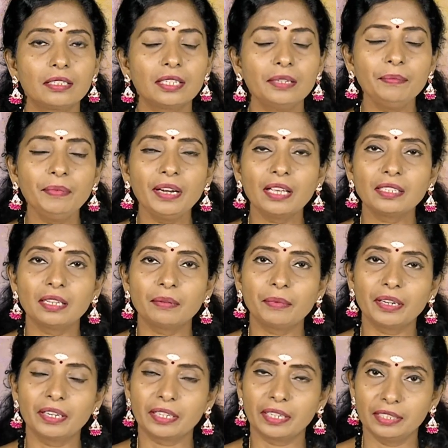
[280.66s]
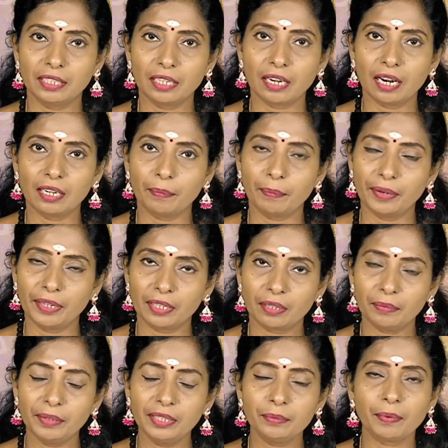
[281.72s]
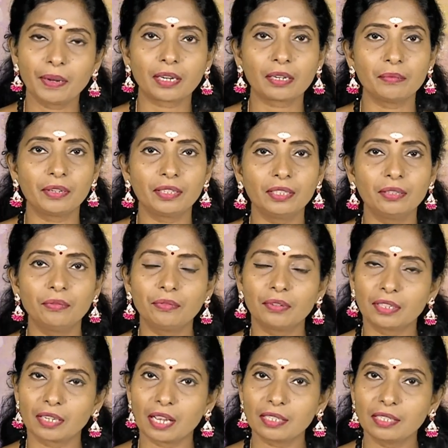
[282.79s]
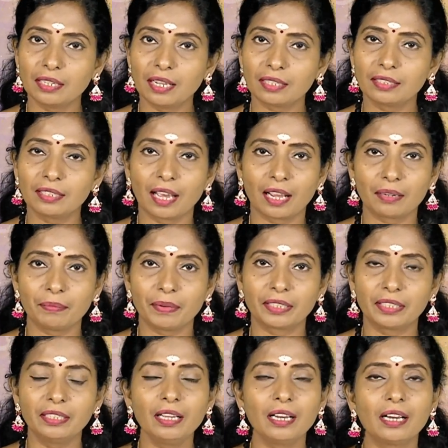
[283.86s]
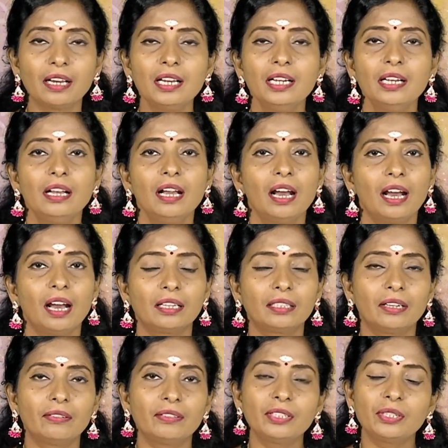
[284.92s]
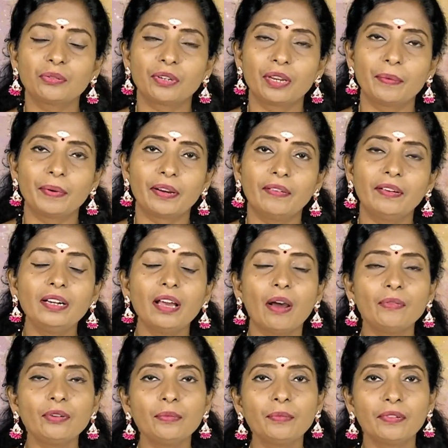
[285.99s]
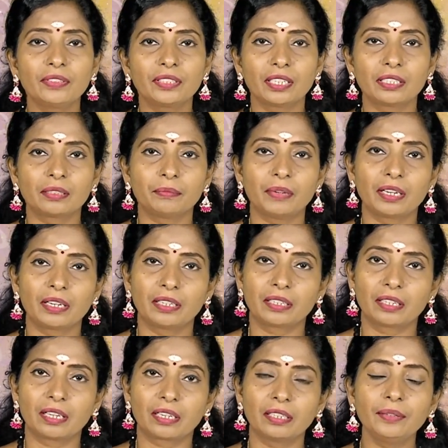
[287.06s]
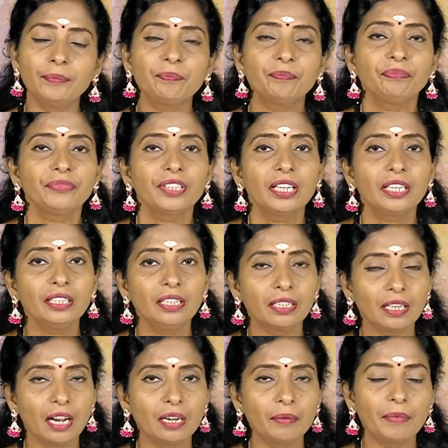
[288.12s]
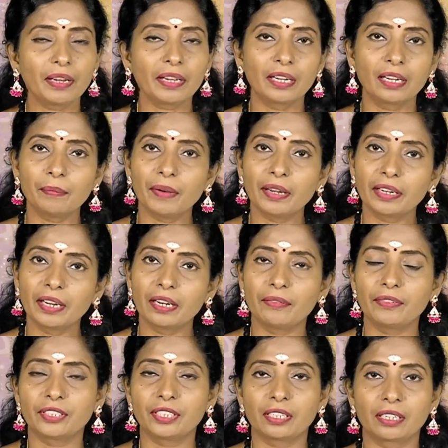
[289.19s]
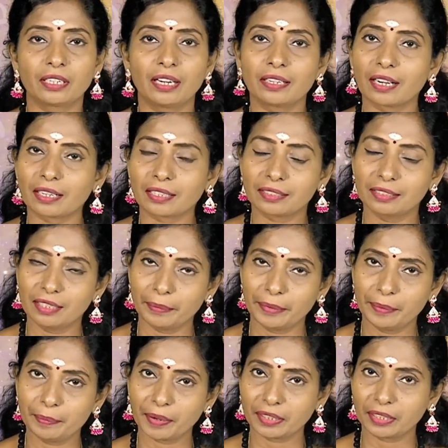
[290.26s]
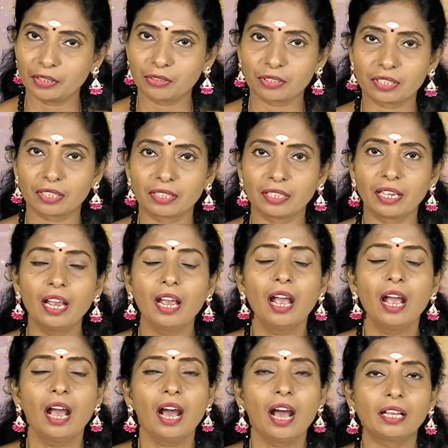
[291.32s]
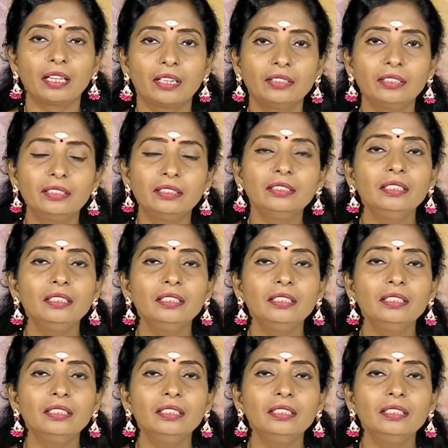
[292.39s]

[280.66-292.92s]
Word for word: சிம்மராசி அன்பர்களுக்கு இன்றைய நாள் எப்படி இருக்கும் என்று பார்க்கும்பொழுது உங்கள் ராசிநாதன் யாருன்னு பார்த்தீங்கன்னா அதாவது சூரிய பகவான் அவர் ரொம்ப விசேஷமாக இருக்காருங்க இதன் காரணமாக என்ன மாதிரியான விஷயங்கள்லாம் நடக்குது அப்படின்னு பார்த்தீங்கன்னு வச்சுக்கோங்களேன் அதாவது